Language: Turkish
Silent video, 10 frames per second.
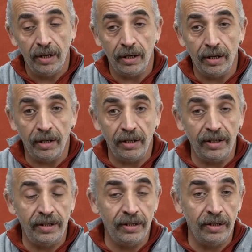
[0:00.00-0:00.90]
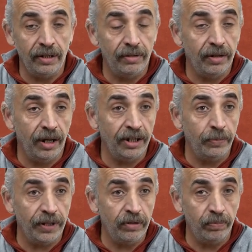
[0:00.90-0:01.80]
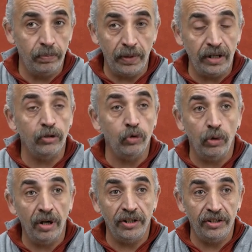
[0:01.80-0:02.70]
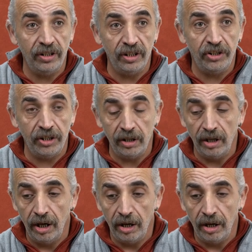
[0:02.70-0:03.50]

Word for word: e, izini takip etmeyi zorlaştırıcı